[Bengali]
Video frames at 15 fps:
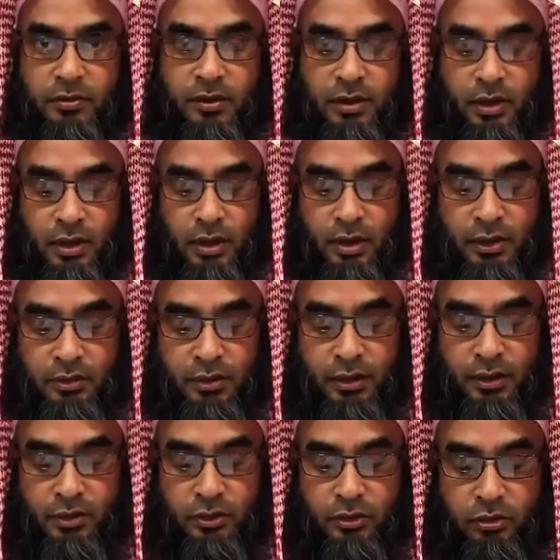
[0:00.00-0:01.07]
জিলকাদা
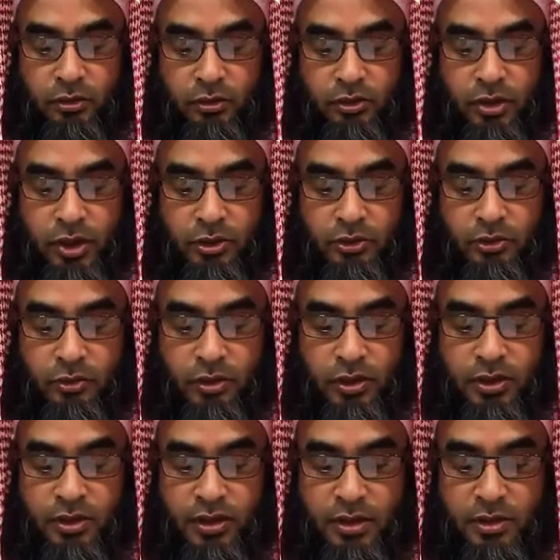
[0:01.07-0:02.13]
চোদ্দোশো
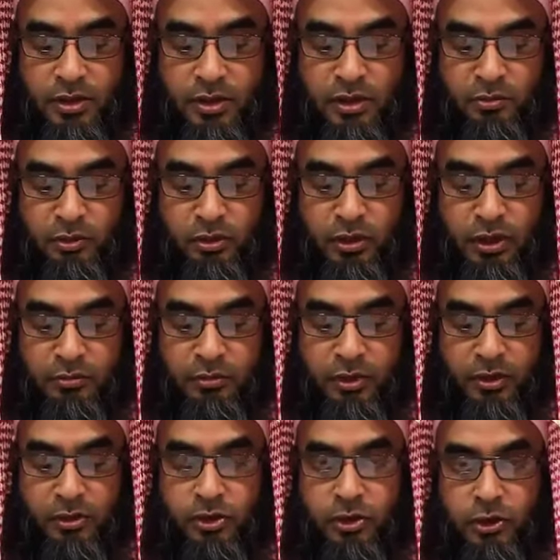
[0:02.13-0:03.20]
একচল্লিশ হিজড়ি মোতাবেক
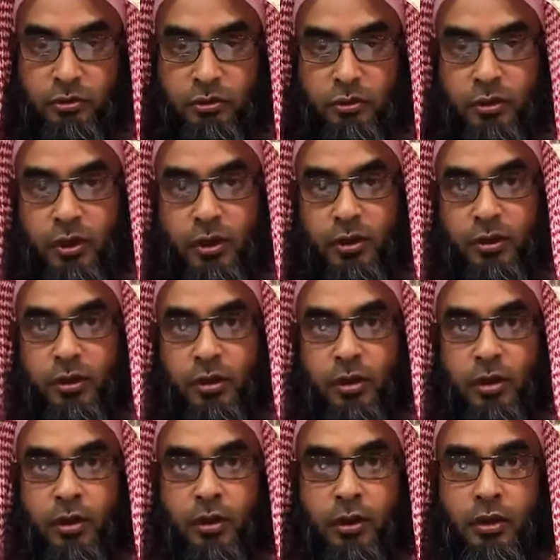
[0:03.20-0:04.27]
সতেরোই
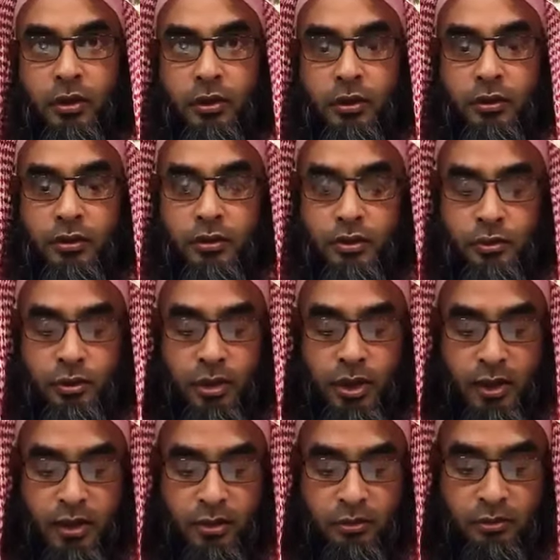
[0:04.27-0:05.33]

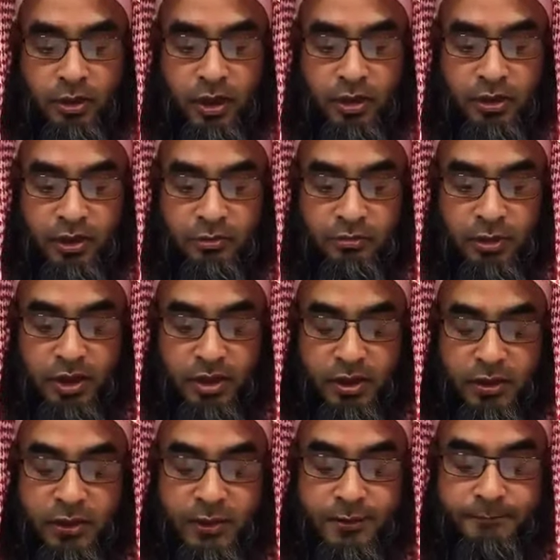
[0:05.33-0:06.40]
জুলাই দুই হাজার বিশ
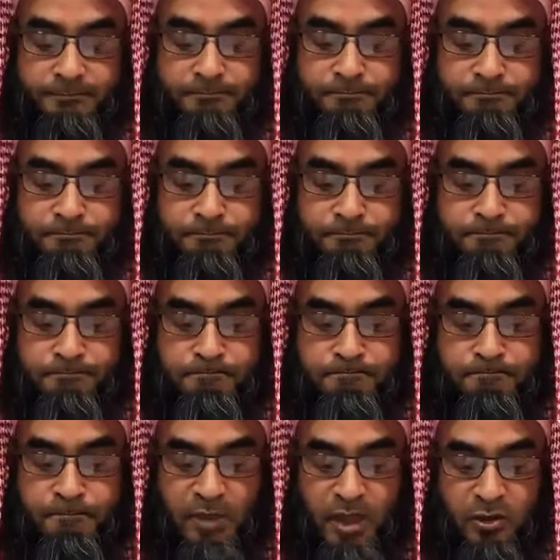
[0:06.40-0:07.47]

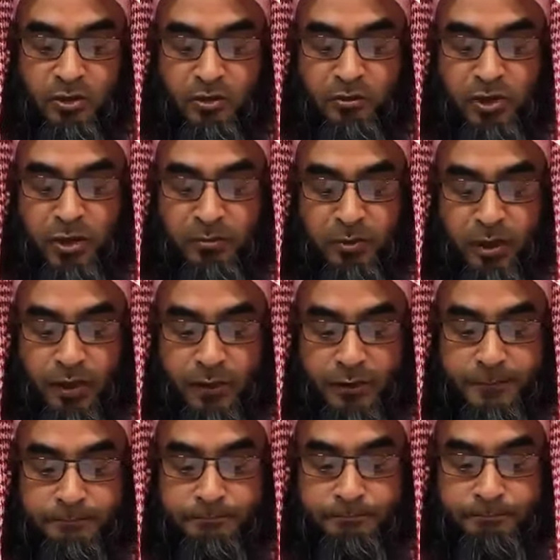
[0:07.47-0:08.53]
জুমাবার
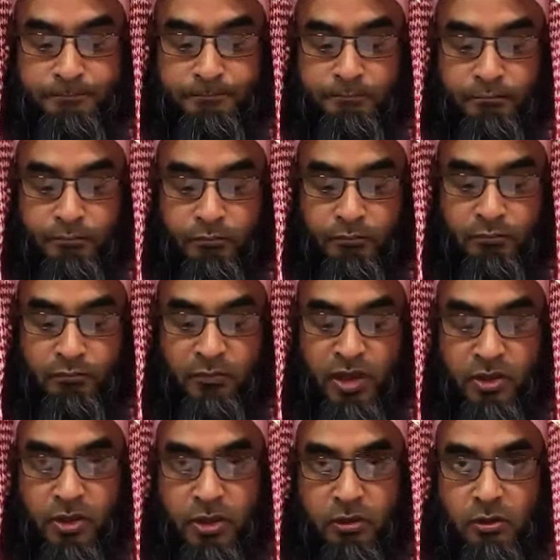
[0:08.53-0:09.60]

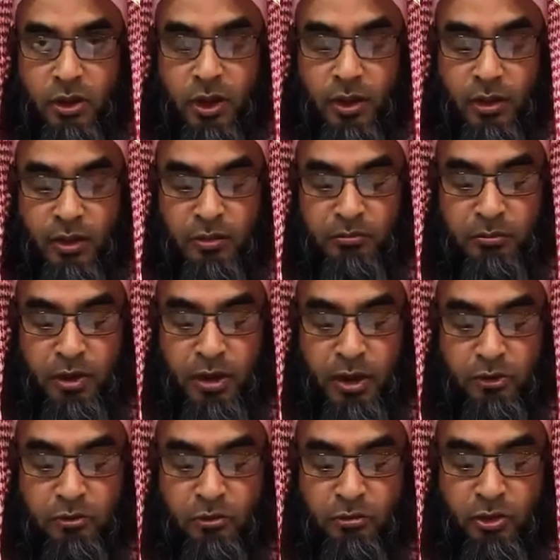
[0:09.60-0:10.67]
মসজিদুল হারাম
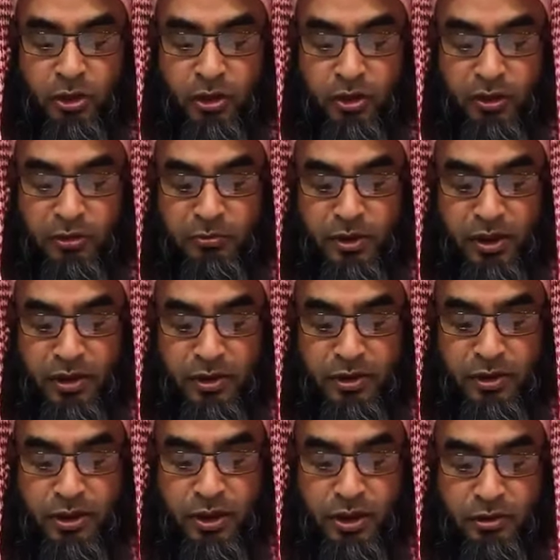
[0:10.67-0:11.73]
মক্কাতুল মোকাররমায়
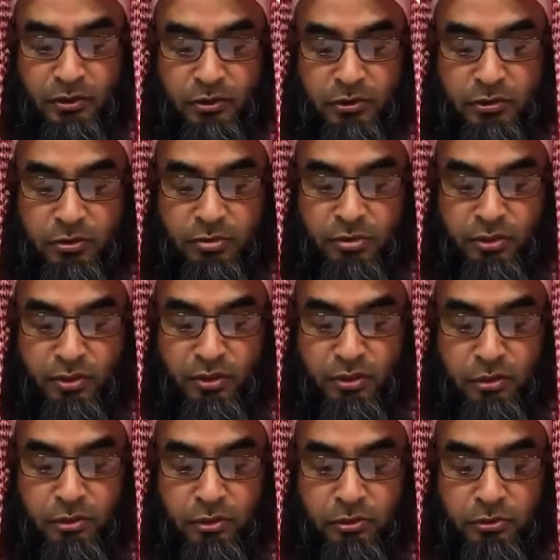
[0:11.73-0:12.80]
যে গুরুত্বপূর্ণ
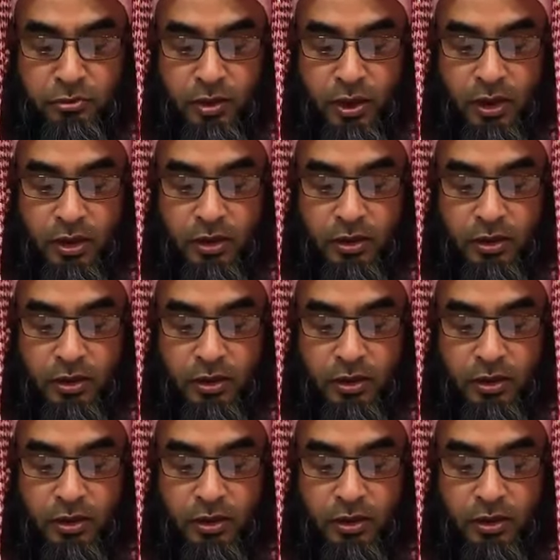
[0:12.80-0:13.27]
খুতবা